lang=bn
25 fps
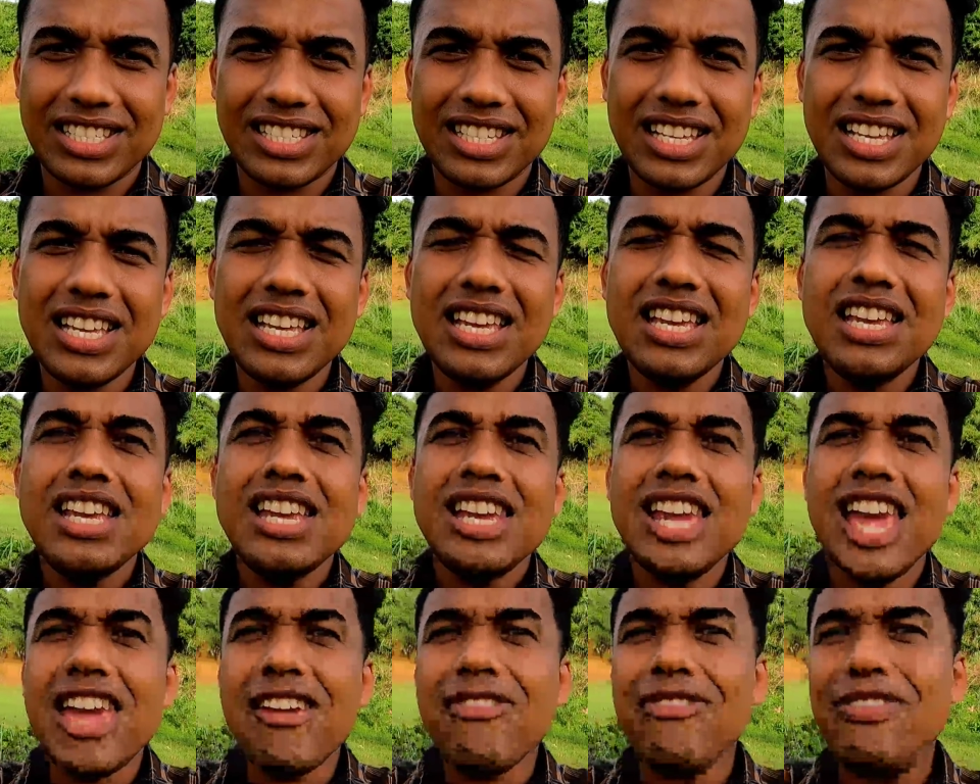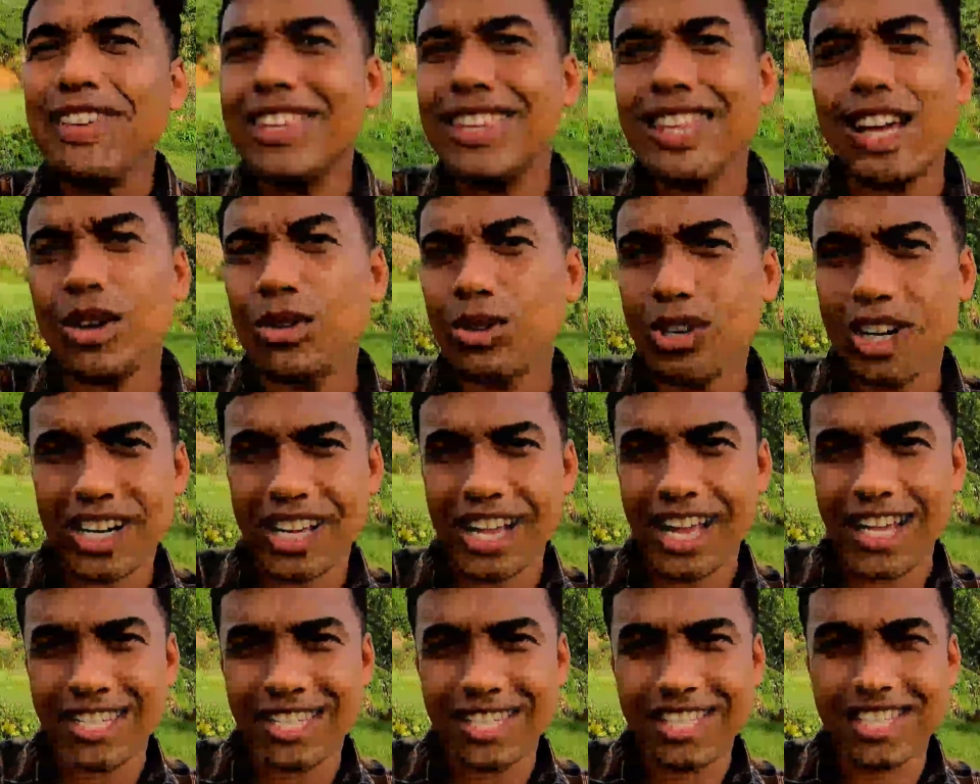গেছে এই ফিতাগুলোর
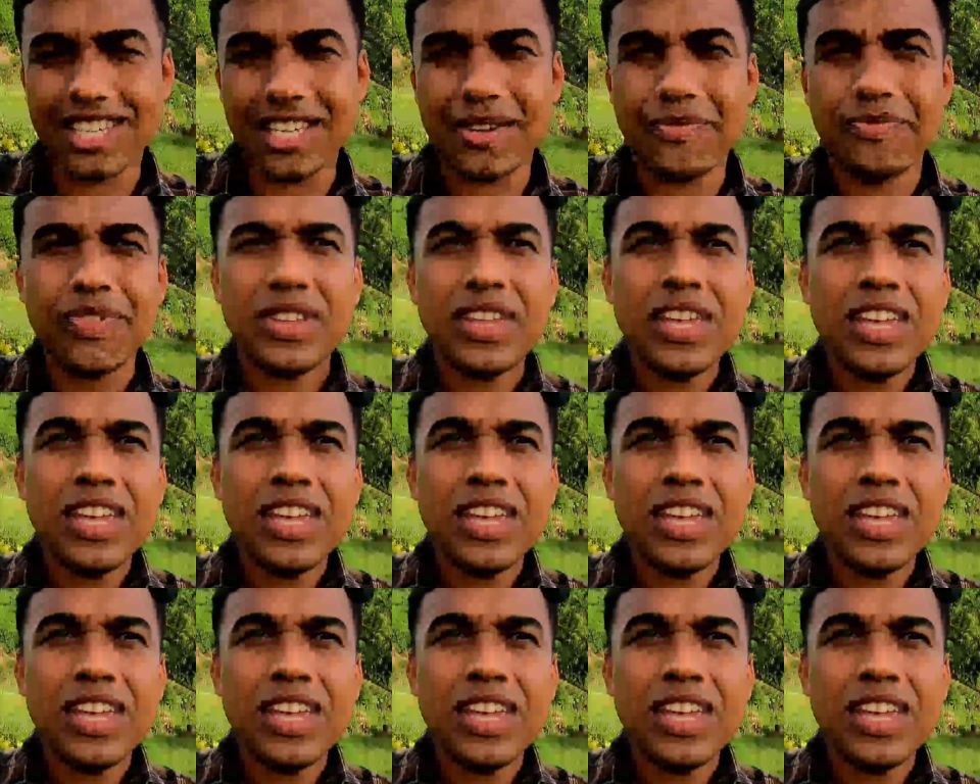কাজ কি